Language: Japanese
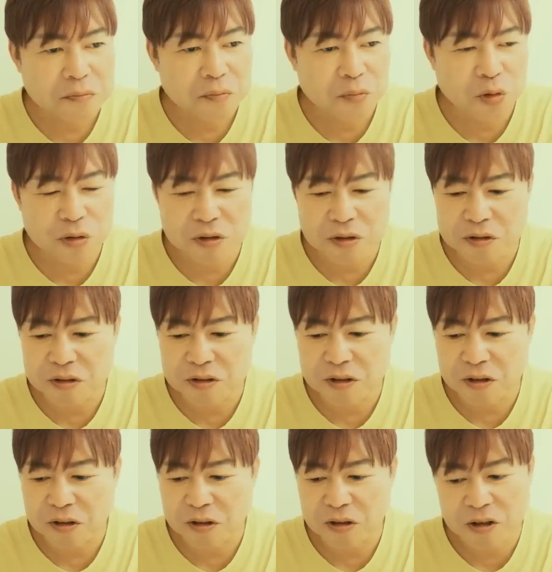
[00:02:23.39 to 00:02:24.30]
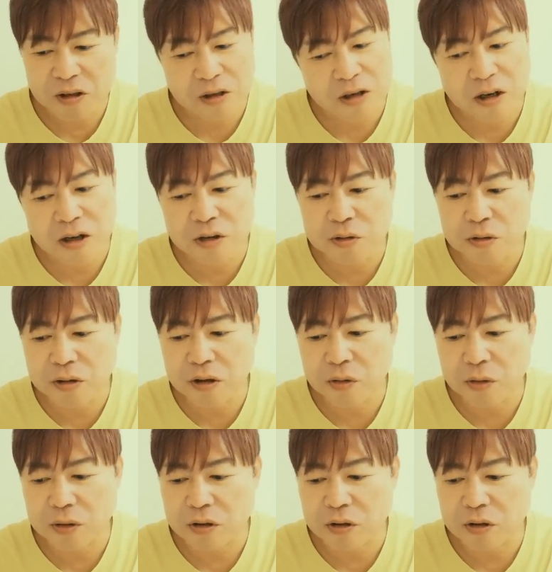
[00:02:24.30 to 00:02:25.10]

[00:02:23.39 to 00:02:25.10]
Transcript: 萌音ちゃん自体が、いや、蛙化、